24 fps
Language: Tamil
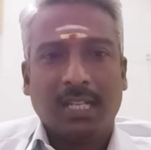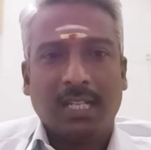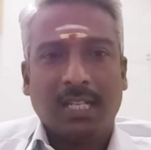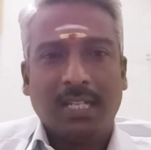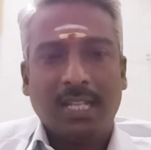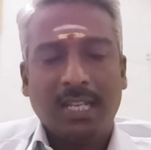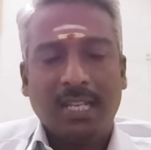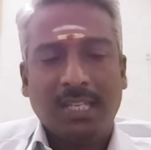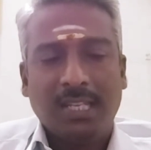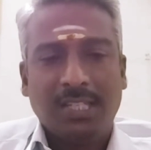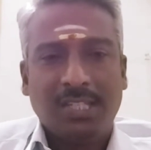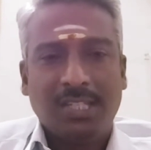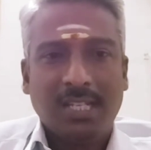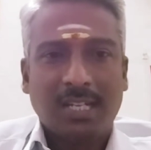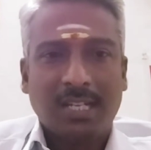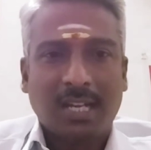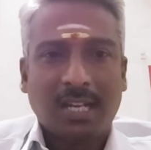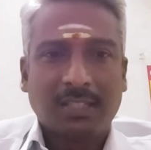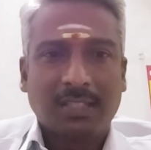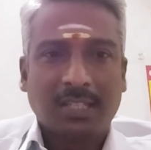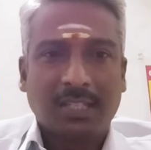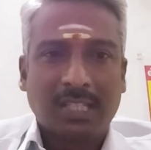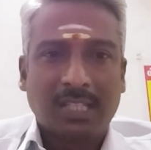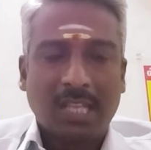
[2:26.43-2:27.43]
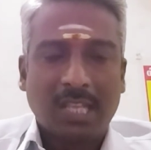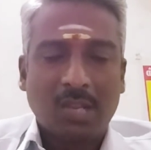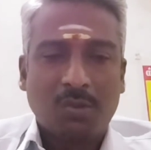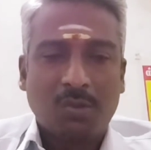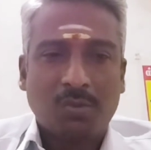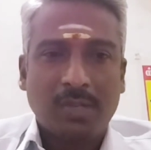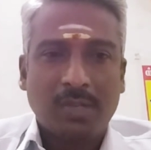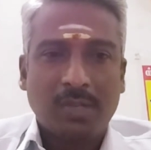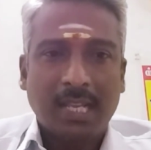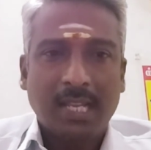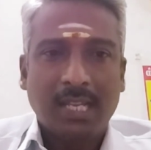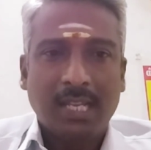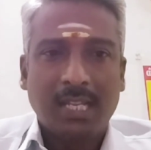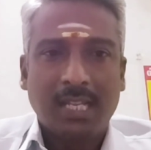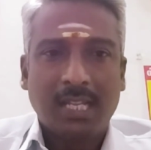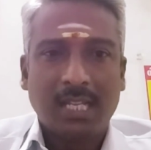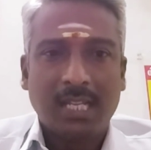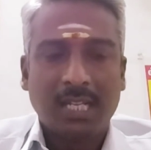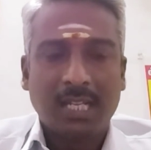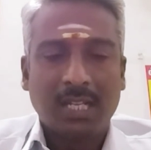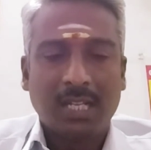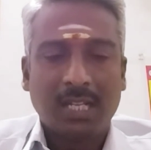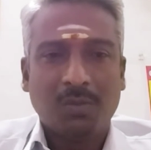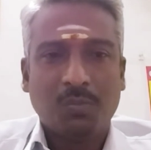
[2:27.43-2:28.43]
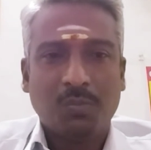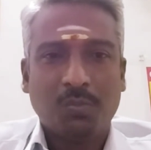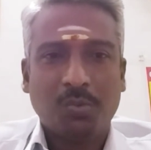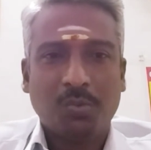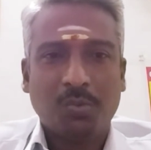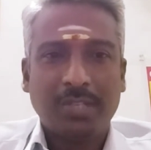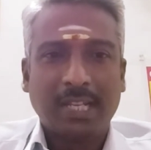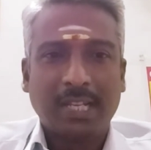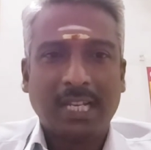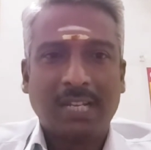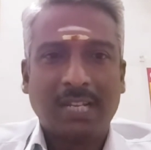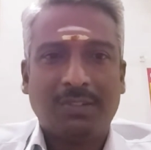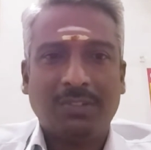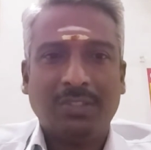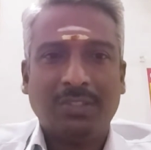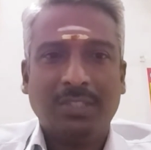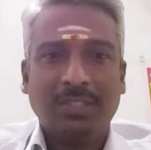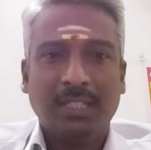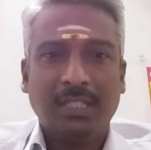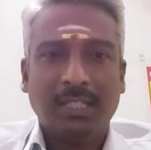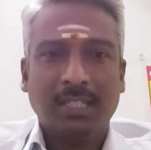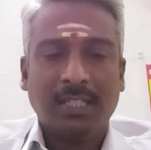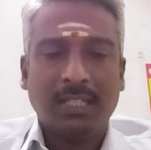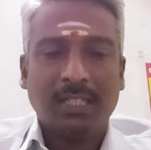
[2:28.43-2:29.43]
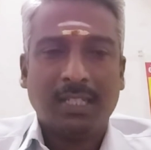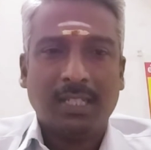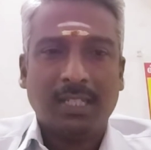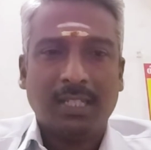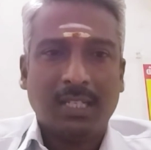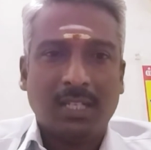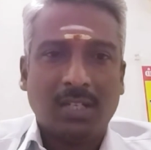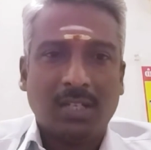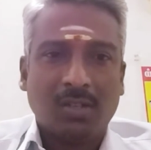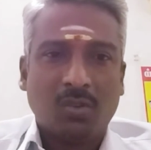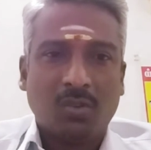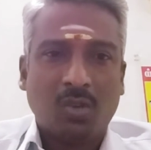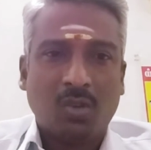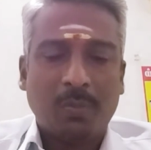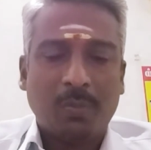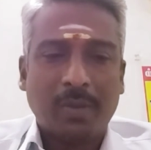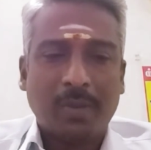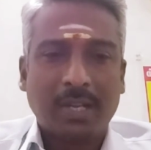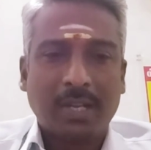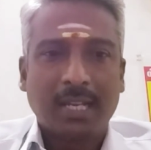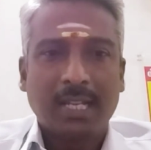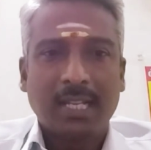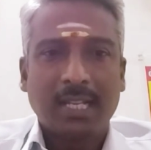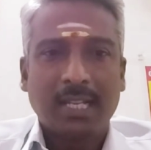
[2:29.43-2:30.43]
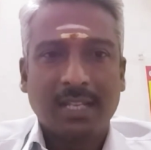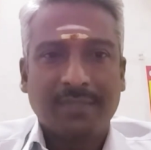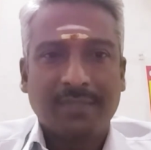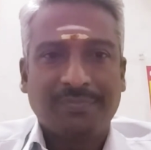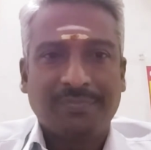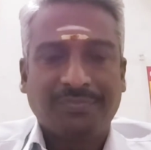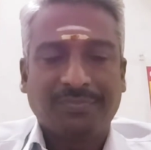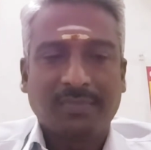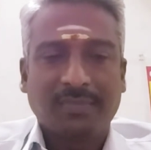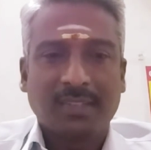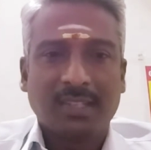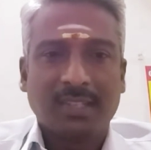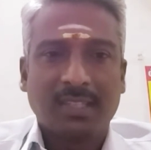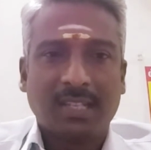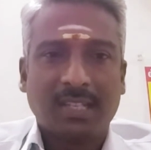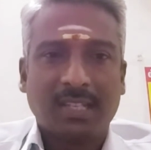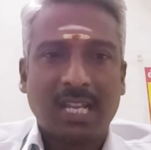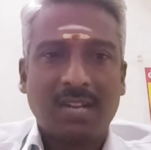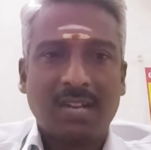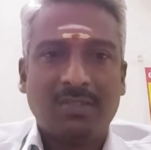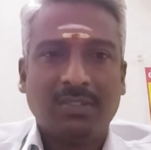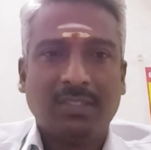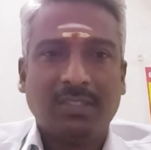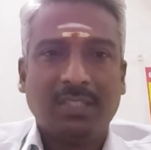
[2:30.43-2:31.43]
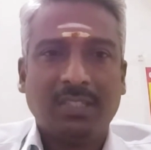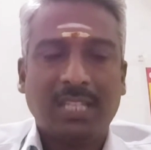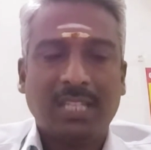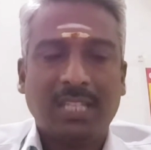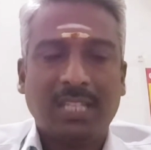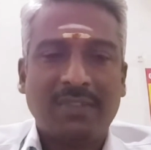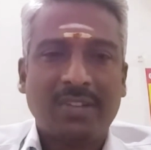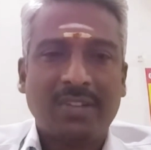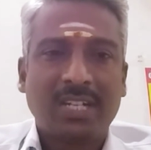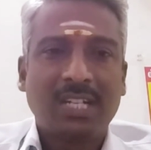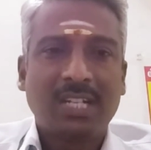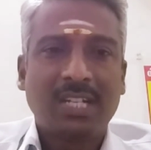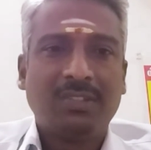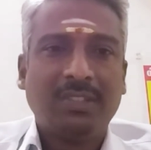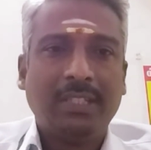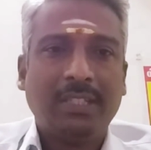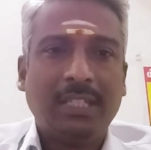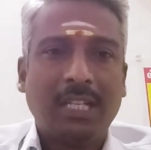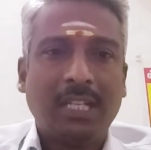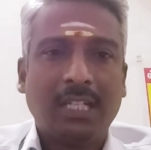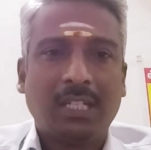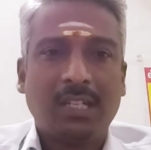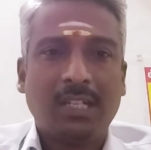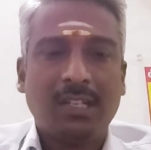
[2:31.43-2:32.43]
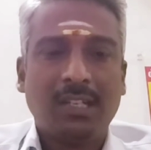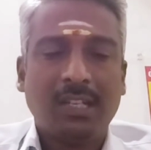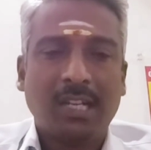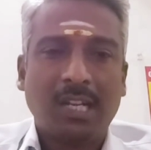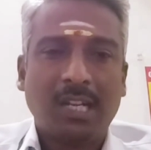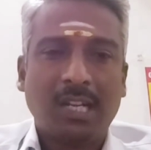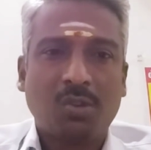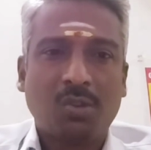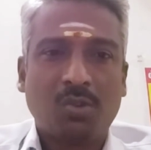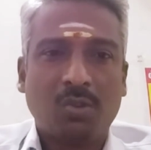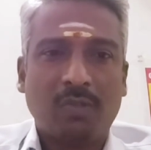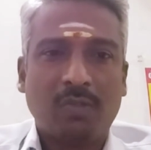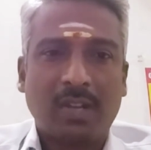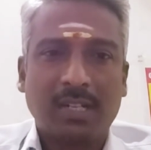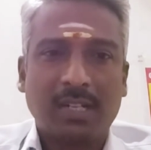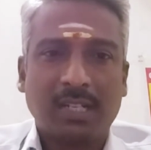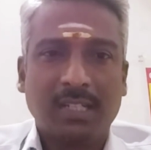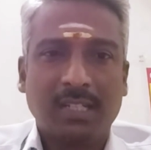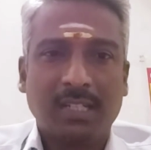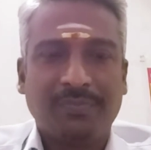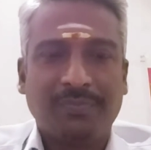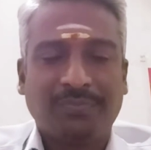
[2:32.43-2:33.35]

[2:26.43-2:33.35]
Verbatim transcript: இந்த இஷ்டி காலத்தில் செய்யக்கூடிய பூஜைகளை வந்து ஹோமங்களை இதெல்லாம் வந்து தேவர்கள் வந்து ஏ ஏற்றுக்கொள்வார்கள்